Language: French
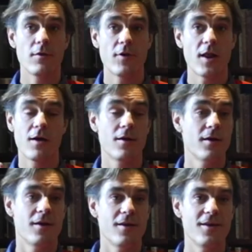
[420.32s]
Voilà.
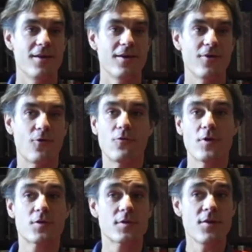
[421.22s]
Et, on
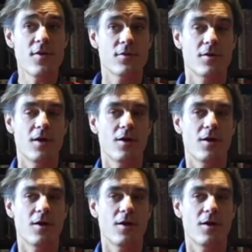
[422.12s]
voit ce que ça donne.